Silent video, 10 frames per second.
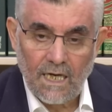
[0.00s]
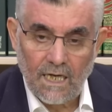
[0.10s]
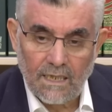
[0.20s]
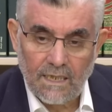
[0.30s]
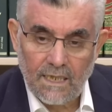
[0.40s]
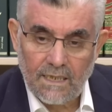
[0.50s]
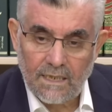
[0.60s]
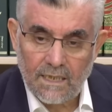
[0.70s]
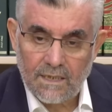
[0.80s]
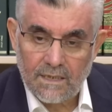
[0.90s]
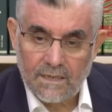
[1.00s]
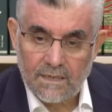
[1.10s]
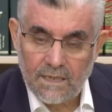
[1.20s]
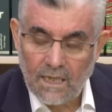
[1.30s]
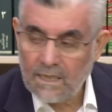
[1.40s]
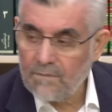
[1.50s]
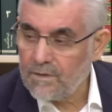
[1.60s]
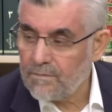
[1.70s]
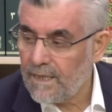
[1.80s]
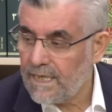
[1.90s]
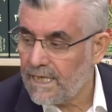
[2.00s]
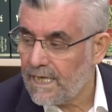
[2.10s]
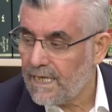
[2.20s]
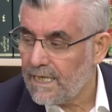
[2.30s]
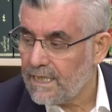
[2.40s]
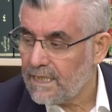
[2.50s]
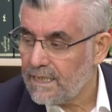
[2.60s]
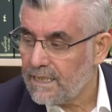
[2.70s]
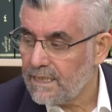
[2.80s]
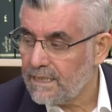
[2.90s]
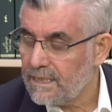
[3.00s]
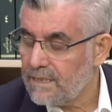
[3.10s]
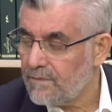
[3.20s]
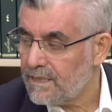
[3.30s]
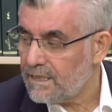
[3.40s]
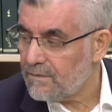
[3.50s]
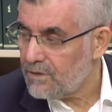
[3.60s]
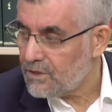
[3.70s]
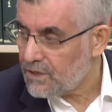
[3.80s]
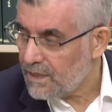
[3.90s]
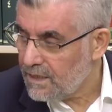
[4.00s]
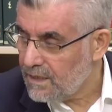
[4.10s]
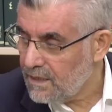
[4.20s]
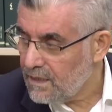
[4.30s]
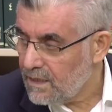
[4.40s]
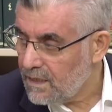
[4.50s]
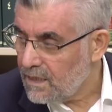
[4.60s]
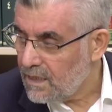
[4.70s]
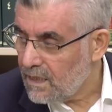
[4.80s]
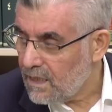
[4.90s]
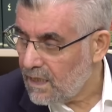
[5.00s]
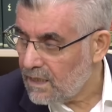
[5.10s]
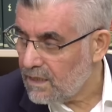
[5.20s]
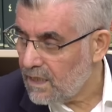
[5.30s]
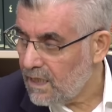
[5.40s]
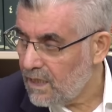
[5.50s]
Allah'ın sağlam bir belge indirmediği bir şeyi Allah'a